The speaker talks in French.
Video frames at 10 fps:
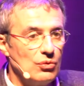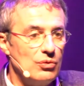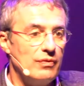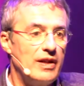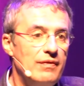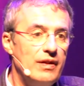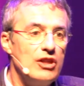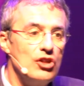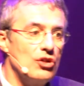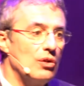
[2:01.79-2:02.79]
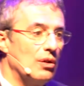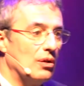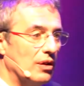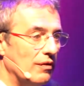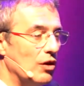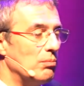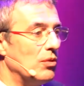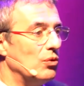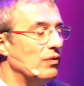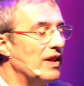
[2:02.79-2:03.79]
de nouvelles fiches,
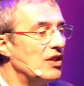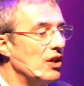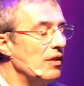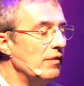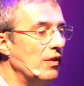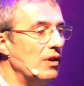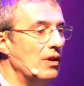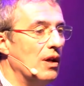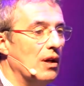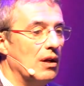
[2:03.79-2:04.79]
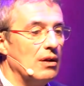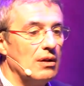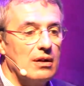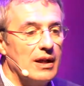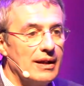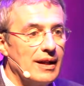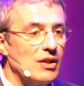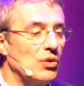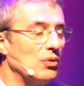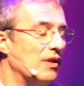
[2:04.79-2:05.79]
développement de nouvelles offres, euh, la
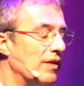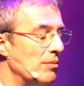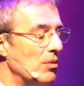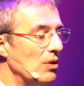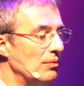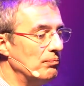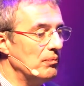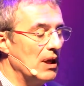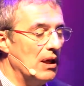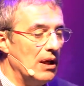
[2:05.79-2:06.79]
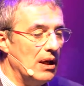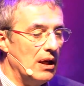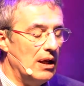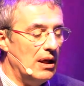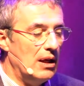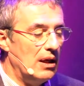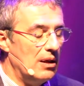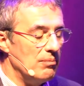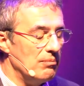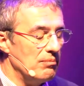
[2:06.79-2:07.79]
création d'événements. Et
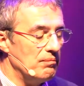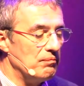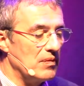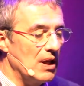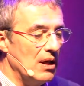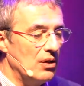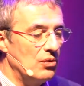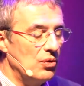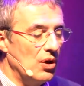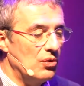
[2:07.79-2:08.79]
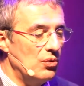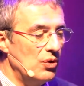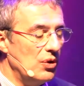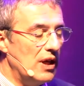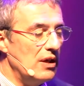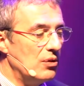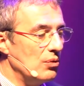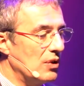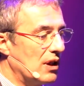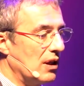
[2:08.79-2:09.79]
hum, tout, cela
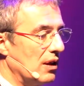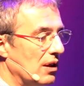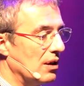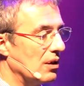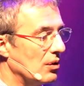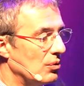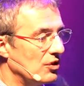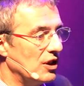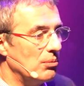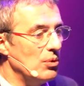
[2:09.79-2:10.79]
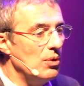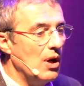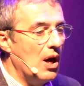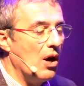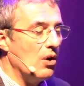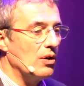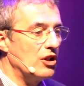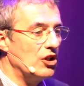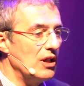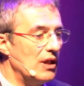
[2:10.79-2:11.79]
donc euh, contribue à
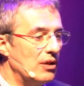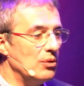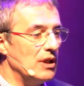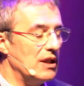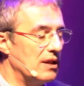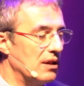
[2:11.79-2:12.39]
enrichir la donnée